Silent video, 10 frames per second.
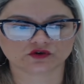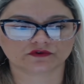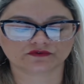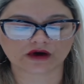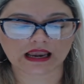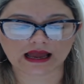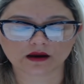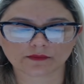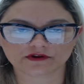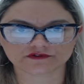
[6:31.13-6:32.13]
Eu vou
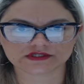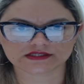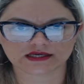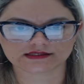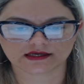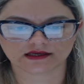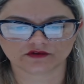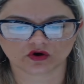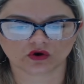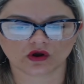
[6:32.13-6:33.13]
falar para vocês aqui,
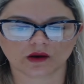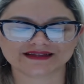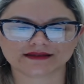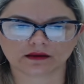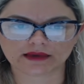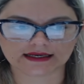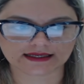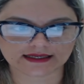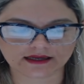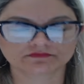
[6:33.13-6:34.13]
vou colocar uma
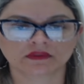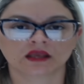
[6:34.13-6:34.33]
tabelinha